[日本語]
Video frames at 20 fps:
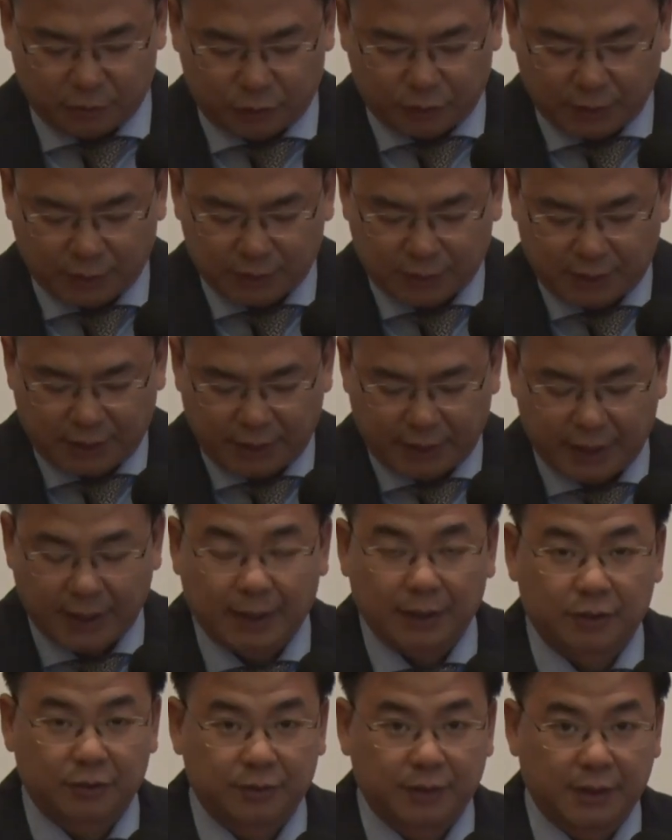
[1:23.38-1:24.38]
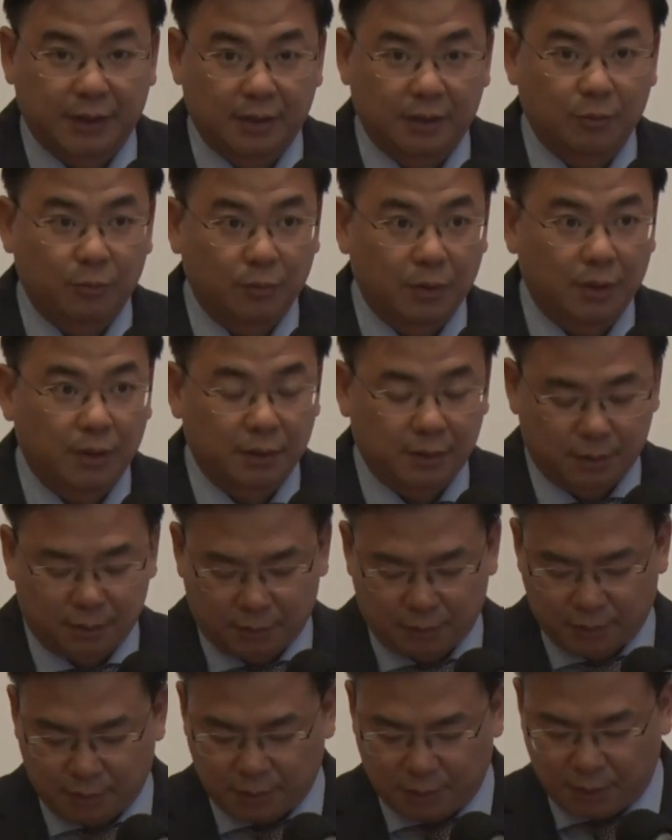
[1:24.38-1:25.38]
このセレモニーは
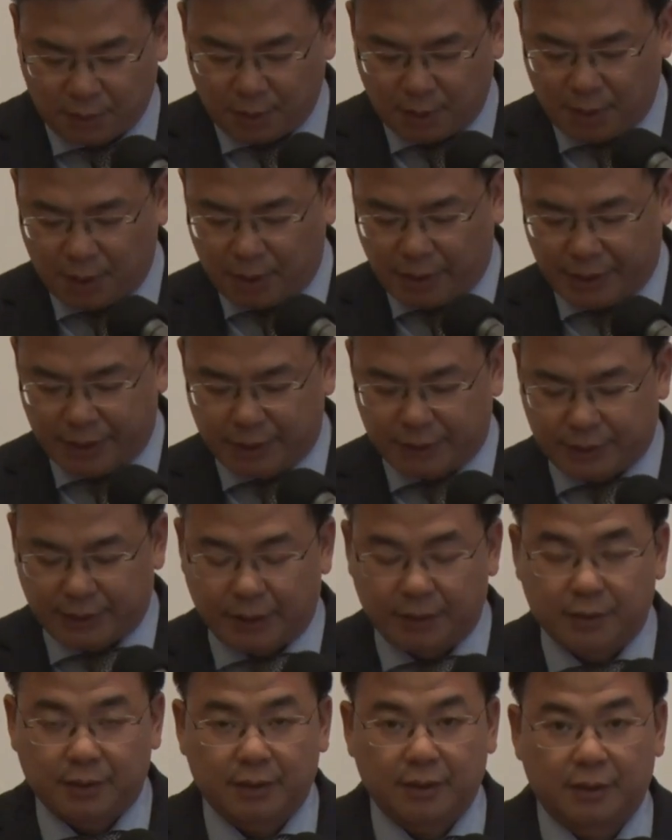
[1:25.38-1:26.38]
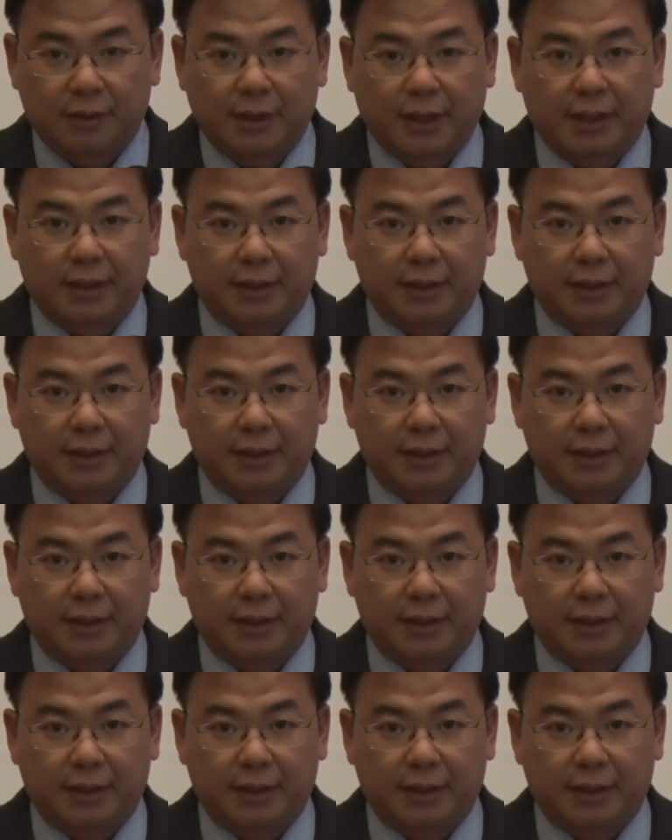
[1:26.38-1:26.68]
世界にも